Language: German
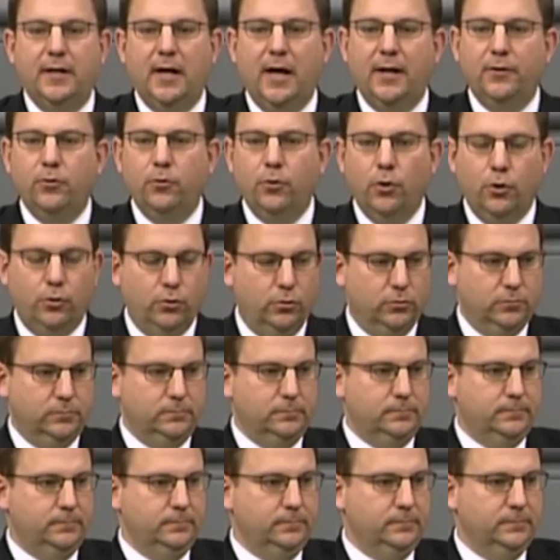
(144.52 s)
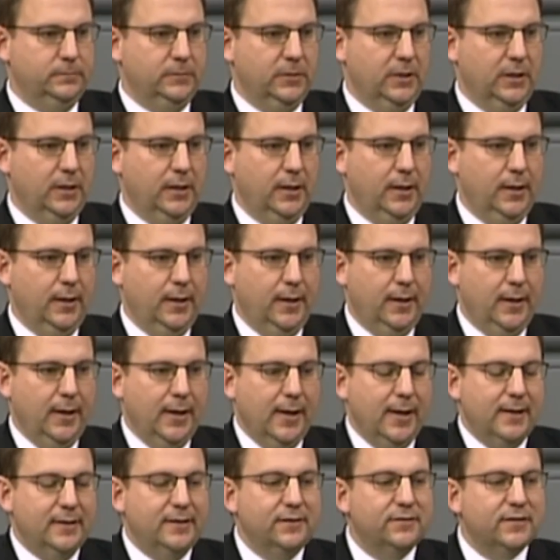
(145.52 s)
Anhörung.
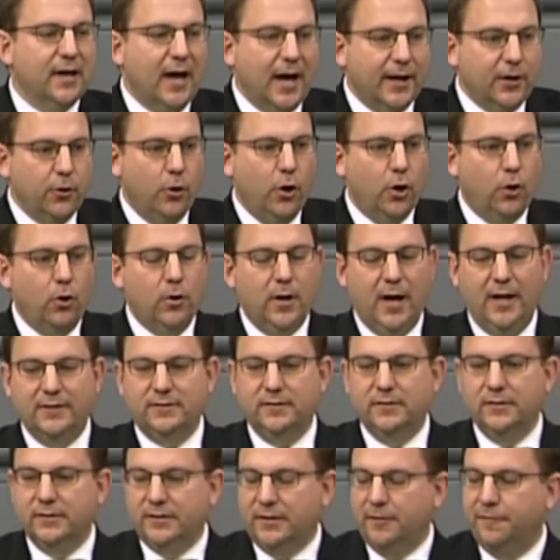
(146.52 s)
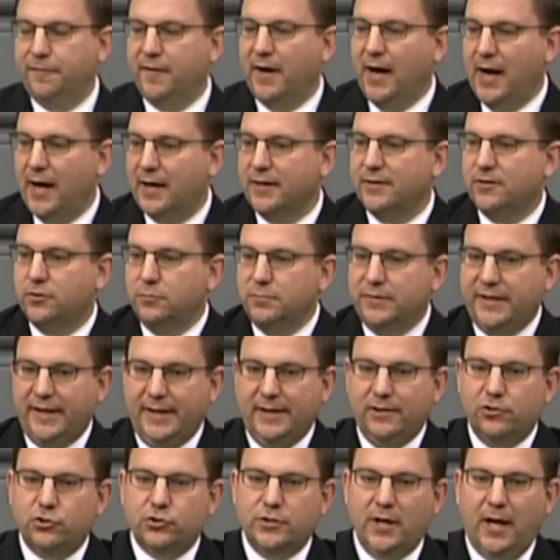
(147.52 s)
Diese Anhörung hatte die Frage zum
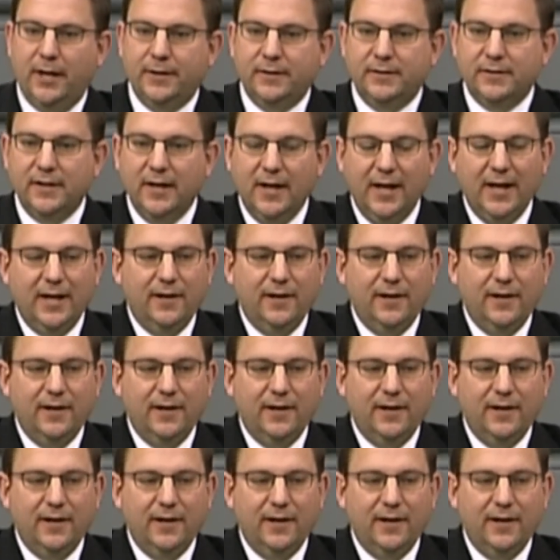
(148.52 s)
Gegenstand,